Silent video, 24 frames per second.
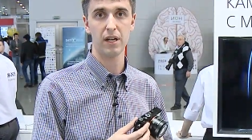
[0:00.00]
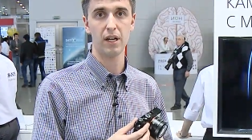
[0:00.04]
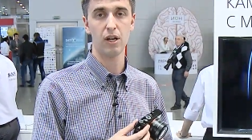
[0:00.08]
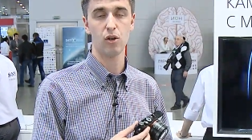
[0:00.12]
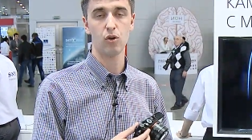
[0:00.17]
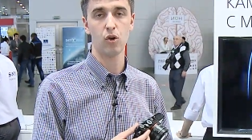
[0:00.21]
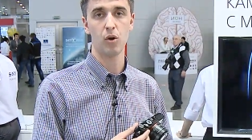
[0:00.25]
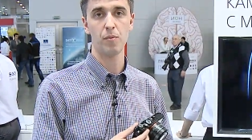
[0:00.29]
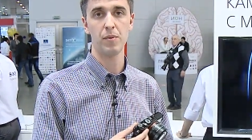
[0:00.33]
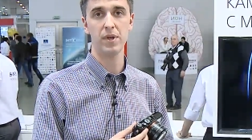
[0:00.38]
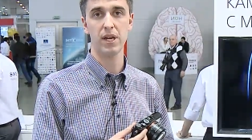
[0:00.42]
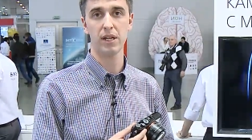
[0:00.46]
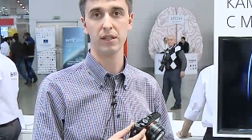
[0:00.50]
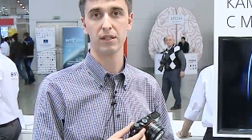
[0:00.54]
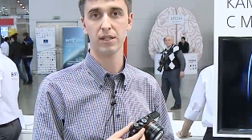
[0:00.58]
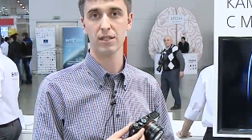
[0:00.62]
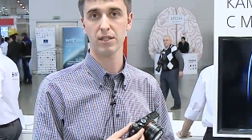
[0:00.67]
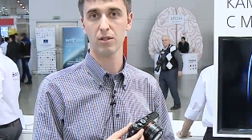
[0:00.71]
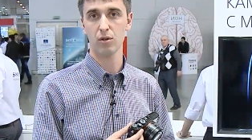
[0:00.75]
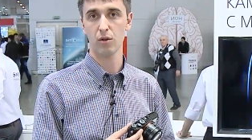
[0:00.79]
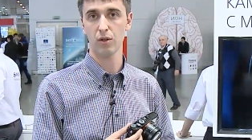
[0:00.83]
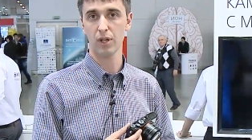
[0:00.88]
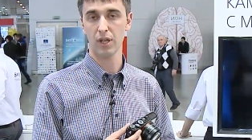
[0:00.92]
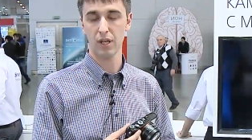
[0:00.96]
и легко менять
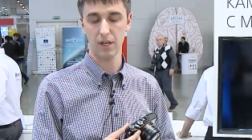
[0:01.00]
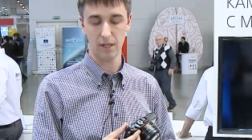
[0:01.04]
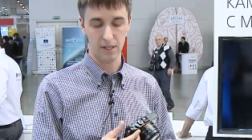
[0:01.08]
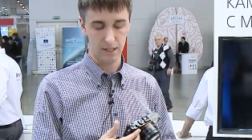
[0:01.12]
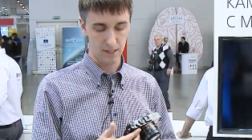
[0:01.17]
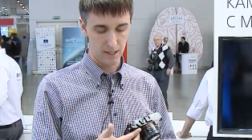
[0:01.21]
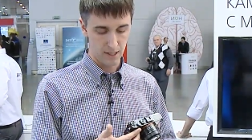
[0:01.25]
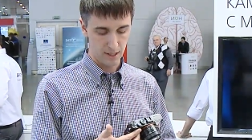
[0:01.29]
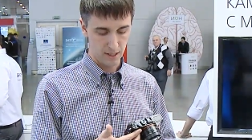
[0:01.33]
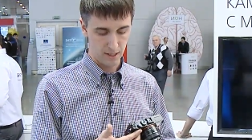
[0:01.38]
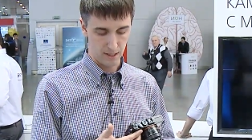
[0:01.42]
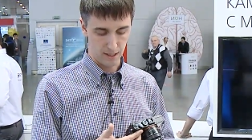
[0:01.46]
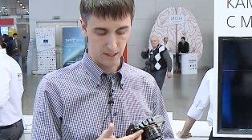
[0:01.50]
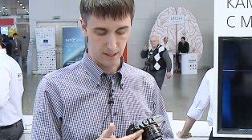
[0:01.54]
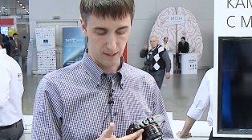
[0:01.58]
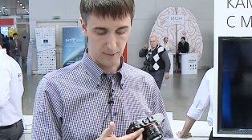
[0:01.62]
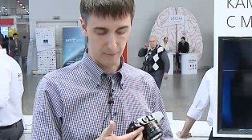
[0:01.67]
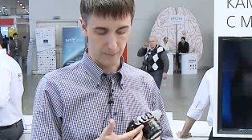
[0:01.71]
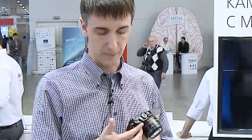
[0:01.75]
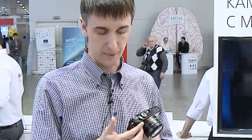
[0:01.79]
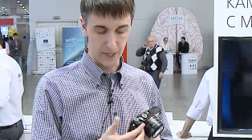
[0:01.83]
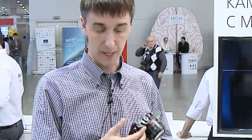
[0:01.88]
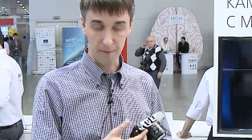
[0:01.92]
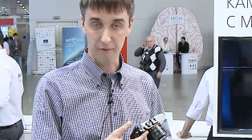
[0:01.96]
настройки э,
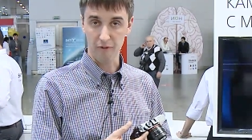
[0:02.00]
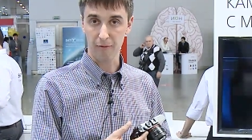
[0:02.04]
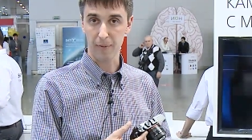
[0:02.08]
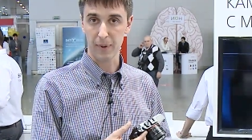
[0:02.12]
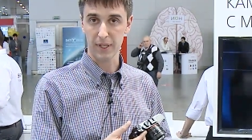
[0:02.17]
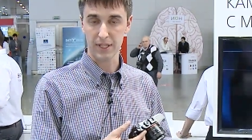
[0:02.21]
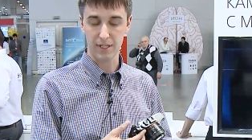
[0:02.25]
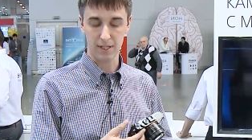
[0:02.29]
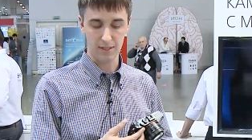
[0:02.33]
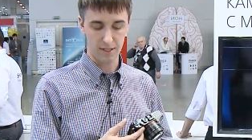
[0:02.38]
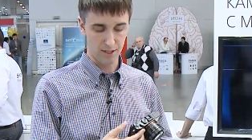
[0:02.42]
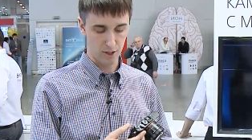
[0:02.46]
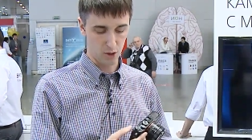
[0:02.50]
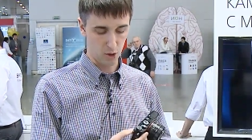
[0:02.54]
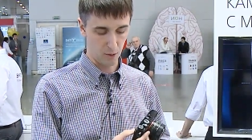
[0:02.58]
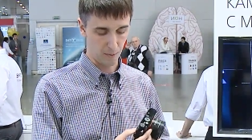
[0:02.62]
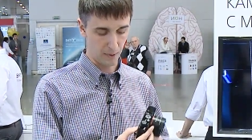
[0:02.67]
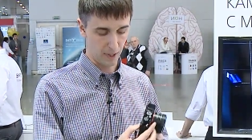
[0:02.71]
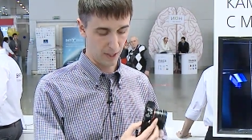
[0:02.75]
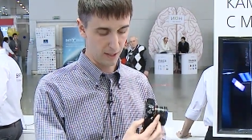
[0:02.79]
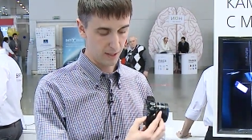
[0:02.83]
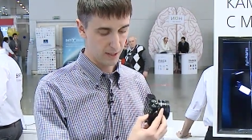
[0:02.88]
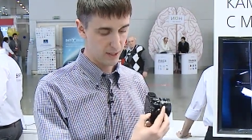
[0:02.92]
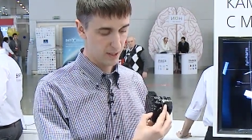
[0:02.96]
прямо в процессе
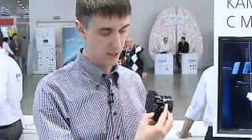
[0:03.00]
съемки.